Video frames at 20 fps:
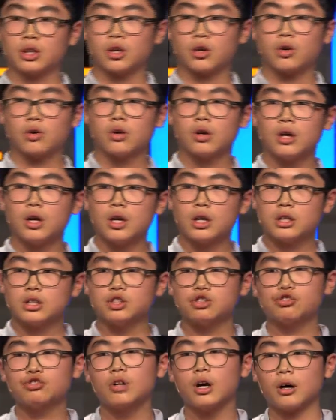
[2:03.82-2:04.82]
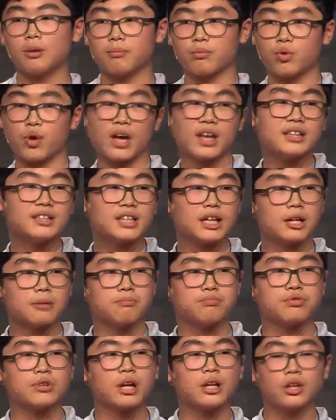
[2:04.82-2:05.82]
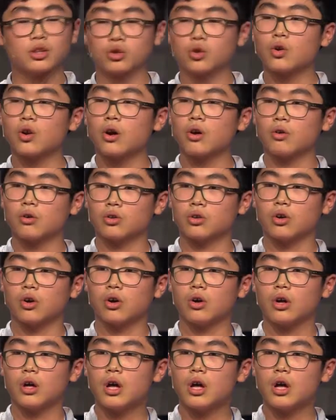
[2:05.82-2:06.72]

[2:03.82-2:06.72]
않아요. 그 이유가 굉장히 불안에 떨어하거든요.